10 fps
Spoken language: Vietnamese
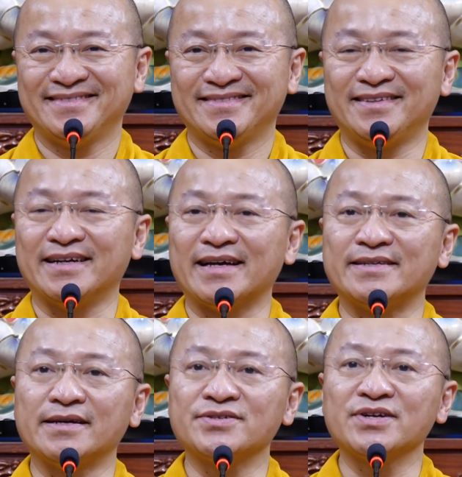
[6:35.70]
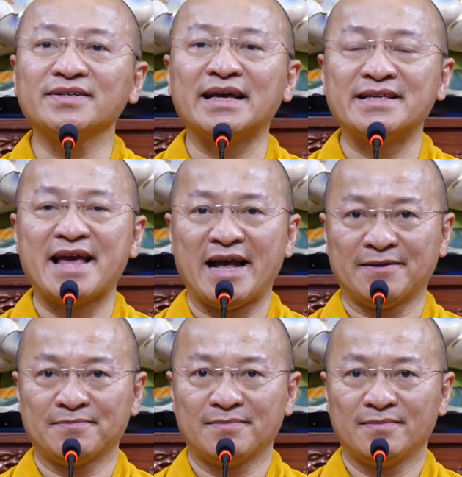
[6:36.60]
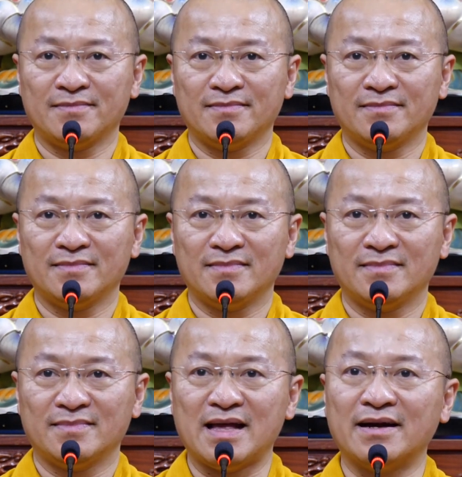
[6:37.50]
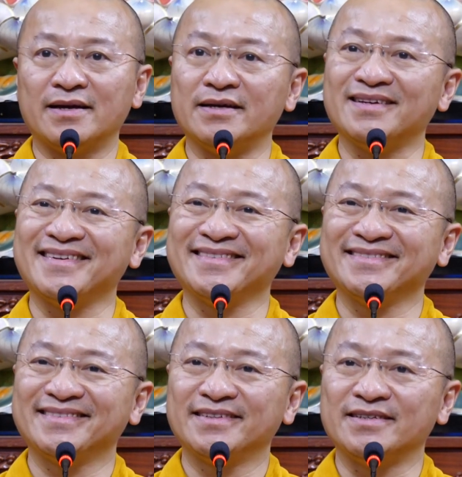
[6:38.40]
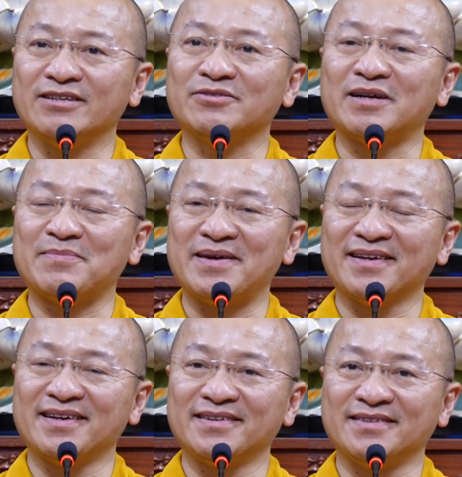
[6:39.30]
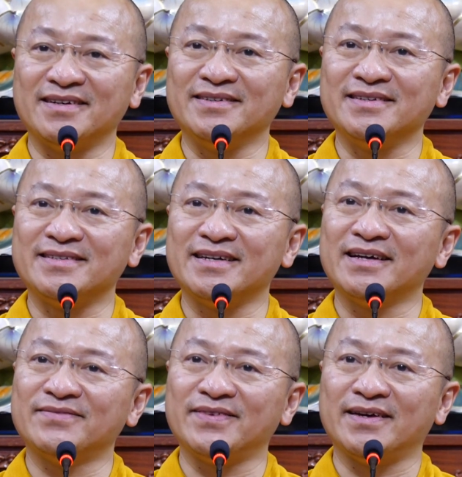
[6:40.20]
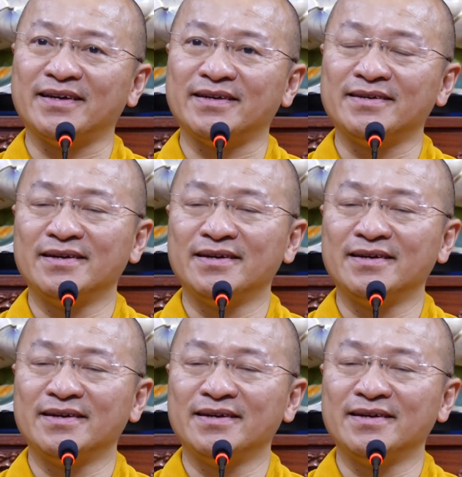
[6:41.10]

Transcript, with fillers: Đó là cái chết rất nhẹ nhàng. Đăng kỳ đó, như chúng ta biết đó, những người chết về